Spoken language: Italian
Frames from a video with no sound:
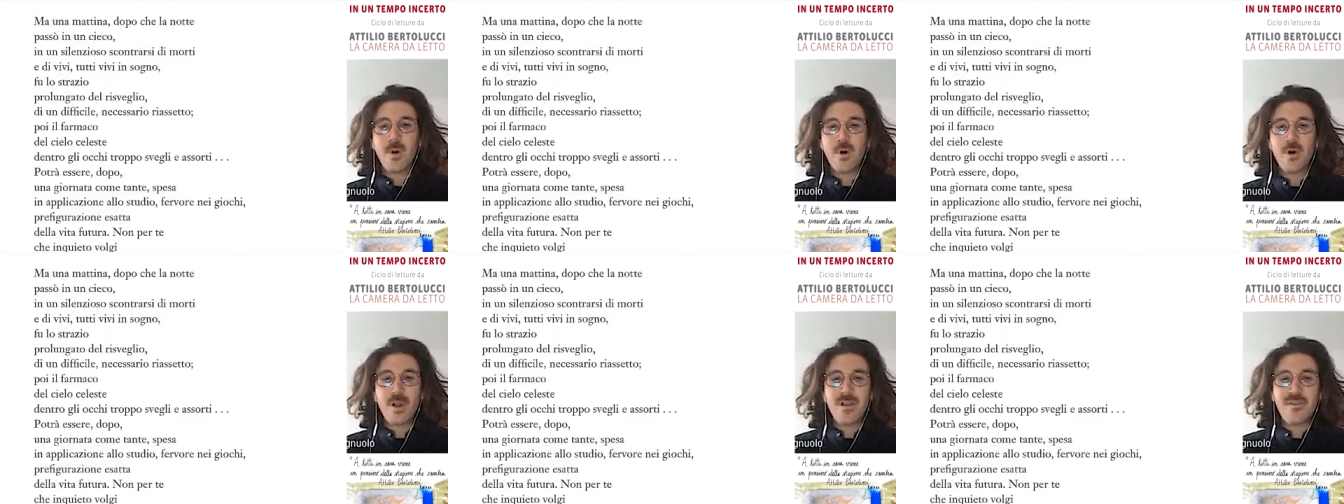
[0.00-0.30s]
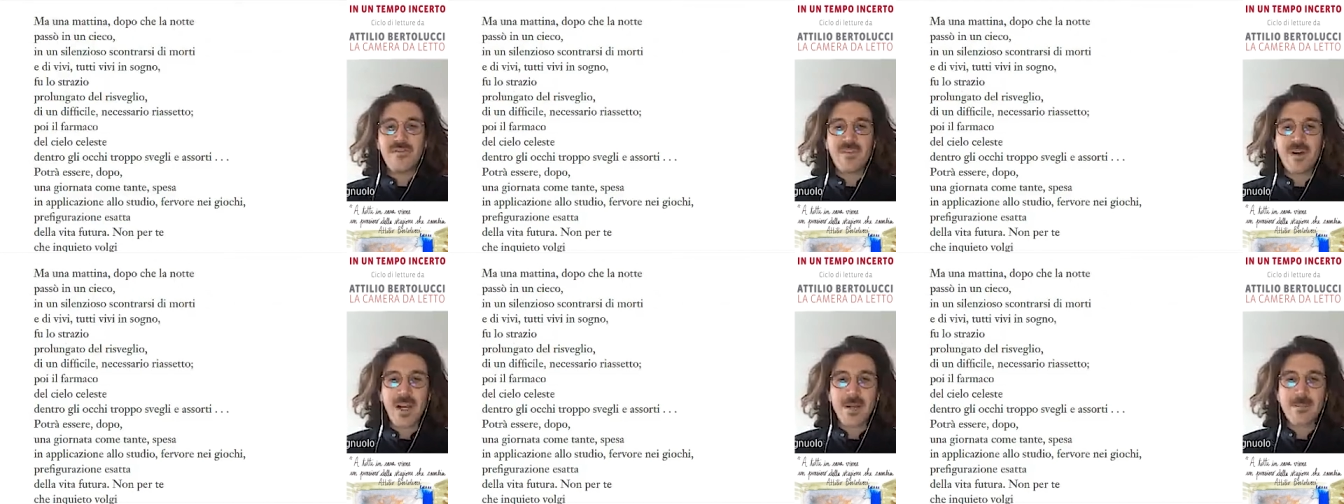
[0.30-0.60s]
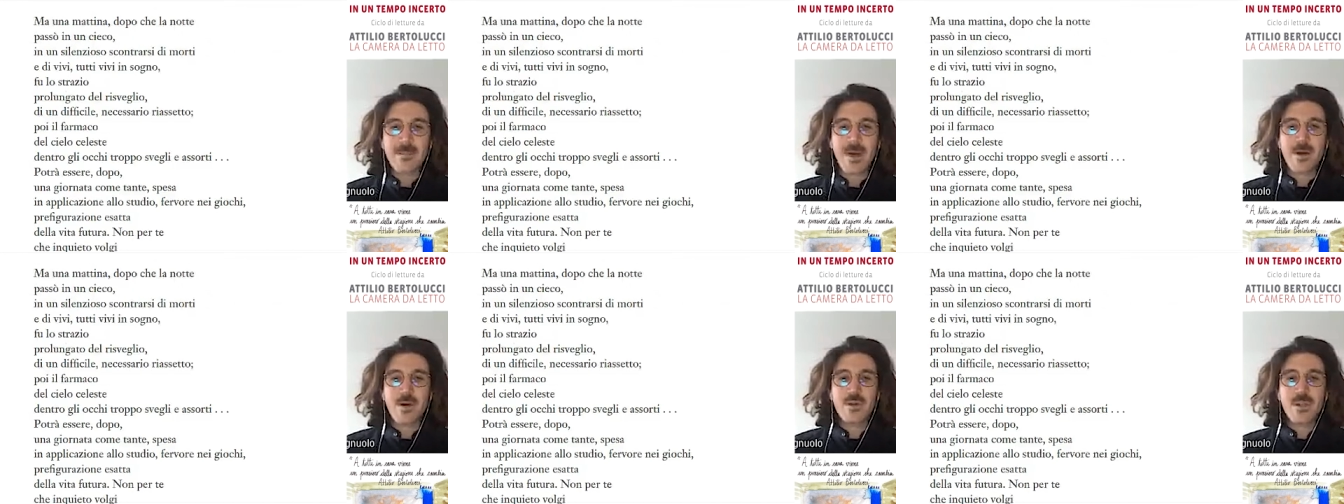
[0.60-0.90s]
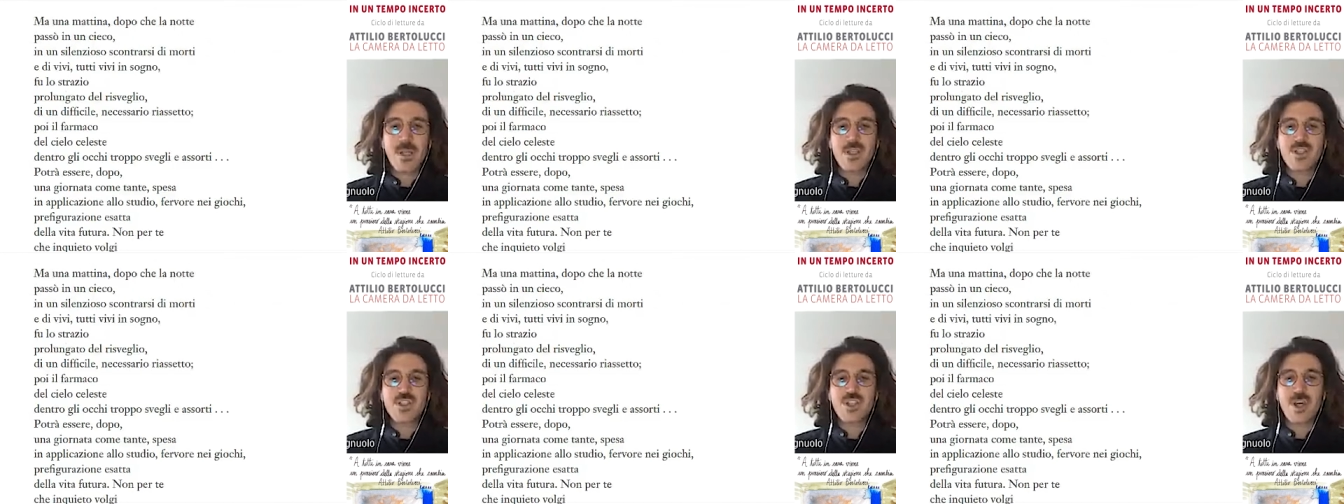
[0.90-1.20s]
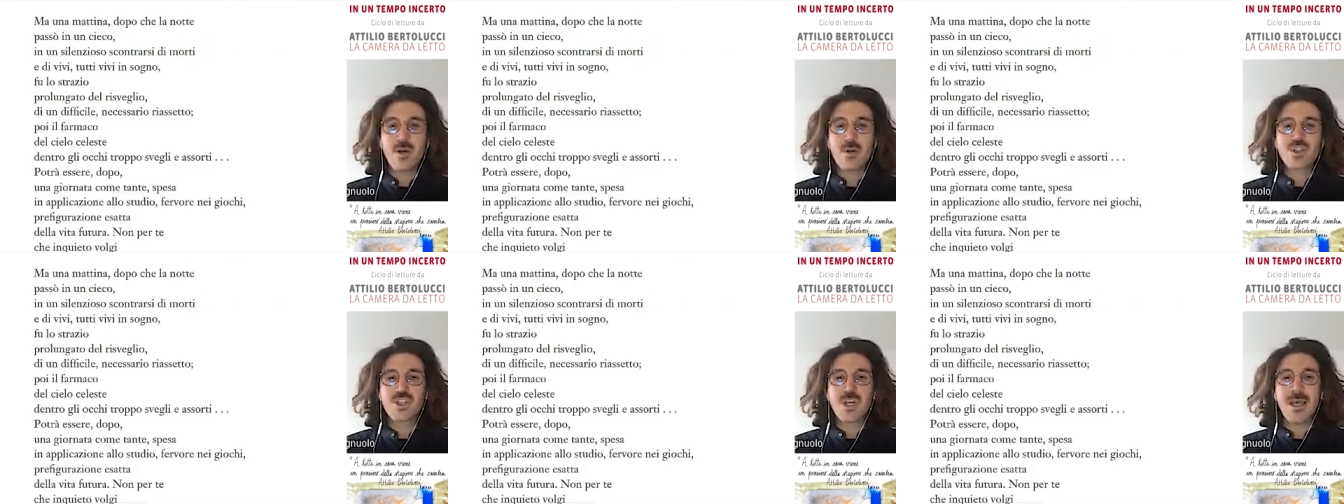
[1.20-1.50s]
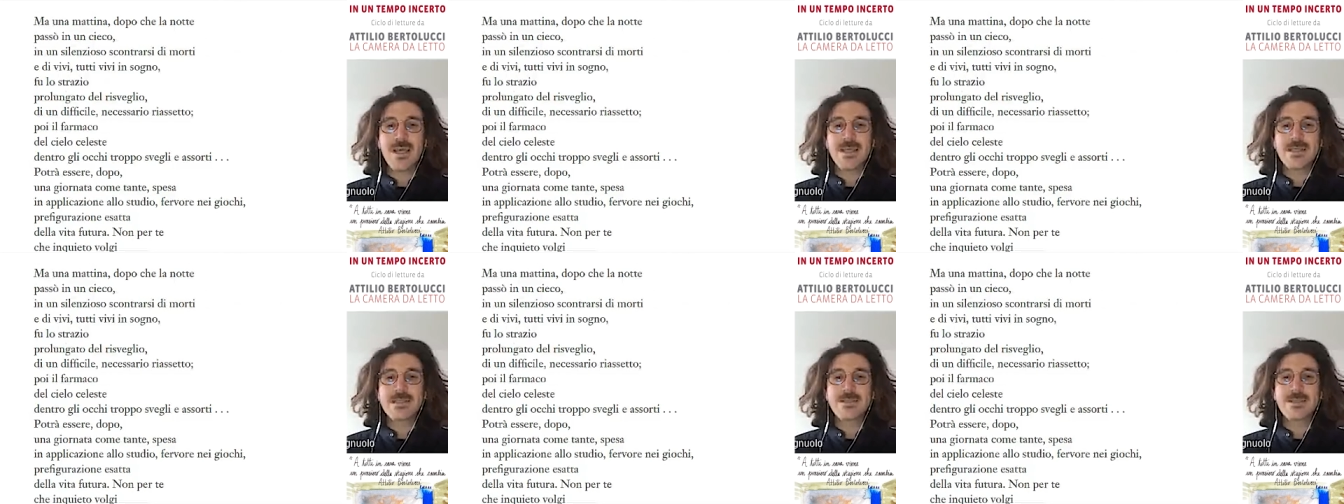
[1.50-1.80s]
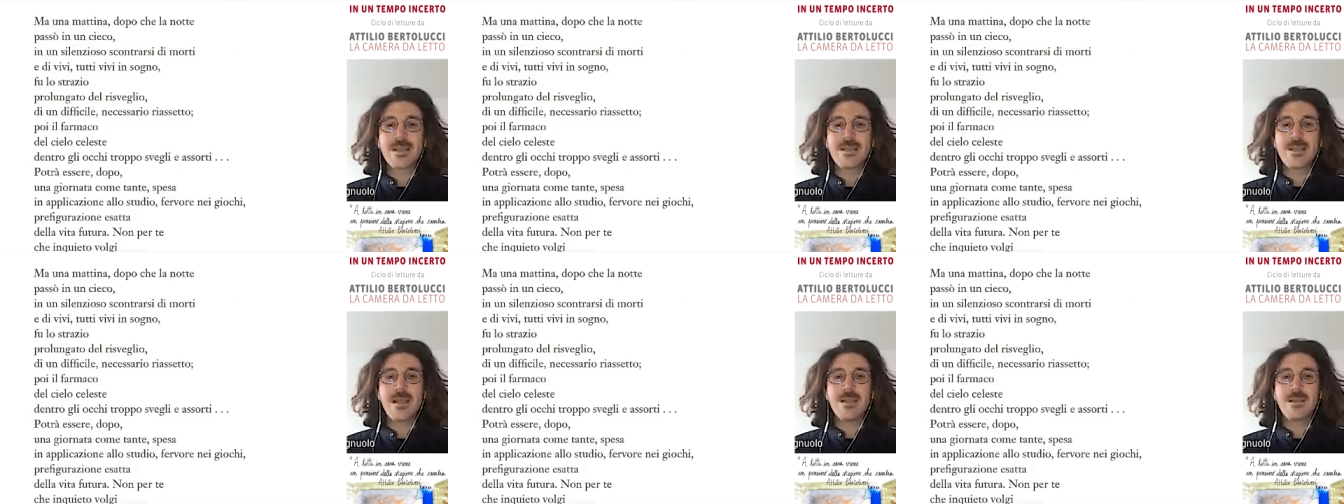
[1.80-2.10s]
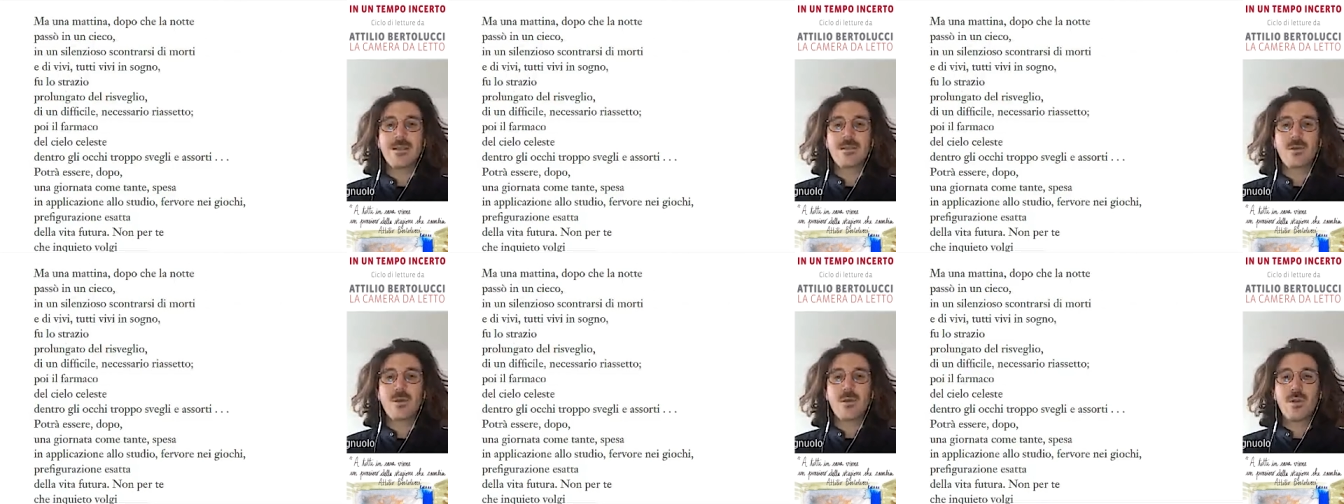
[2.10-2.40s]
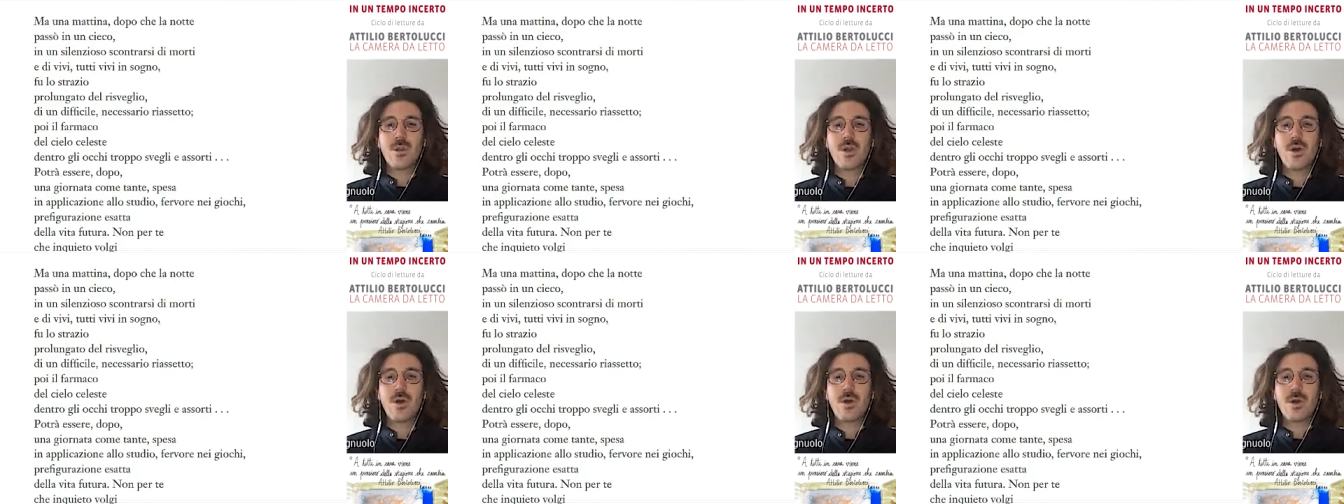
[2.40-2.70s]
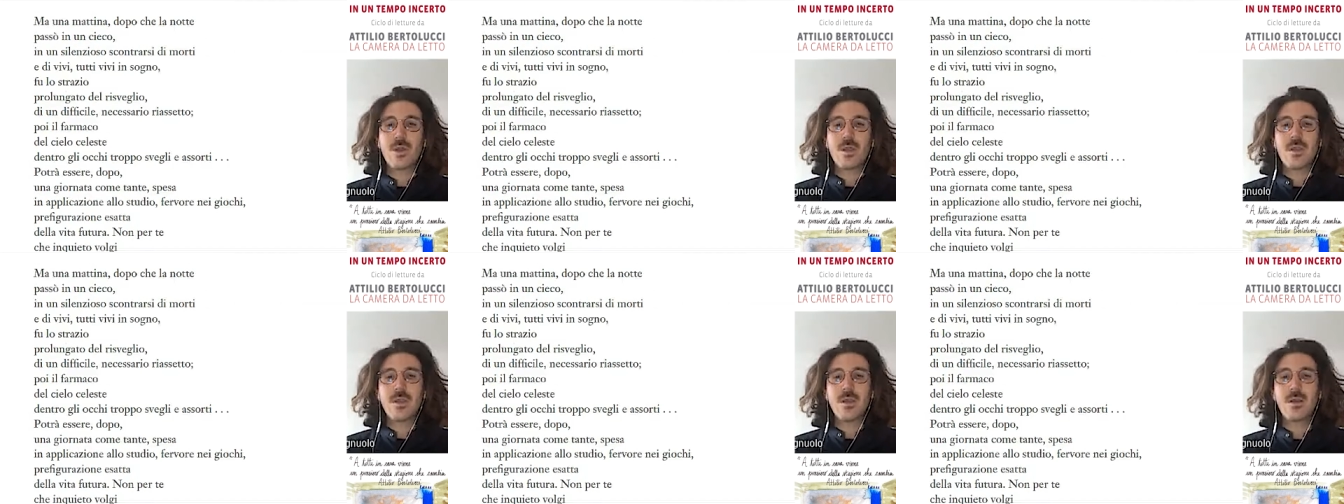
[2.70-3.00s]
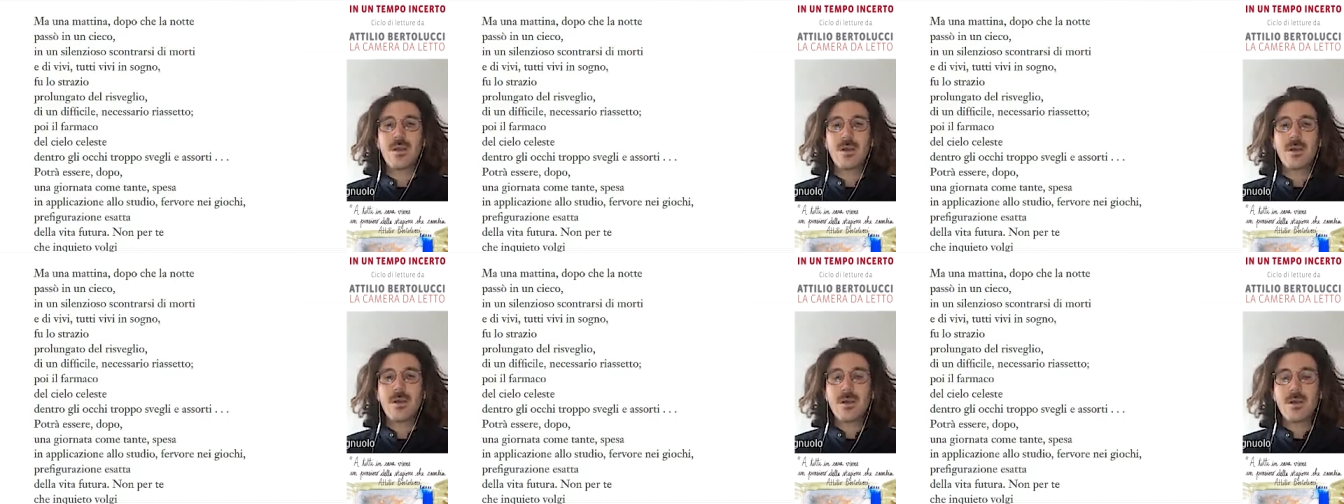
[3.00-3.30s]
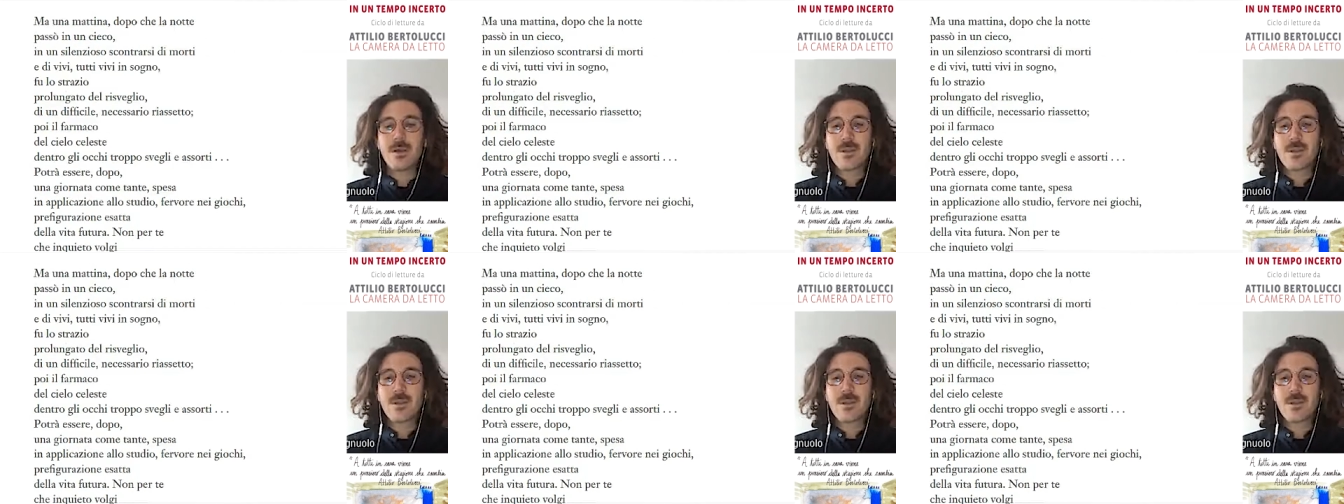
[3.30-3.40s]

Poi il farmaco del cielo celeste dentro gli occhi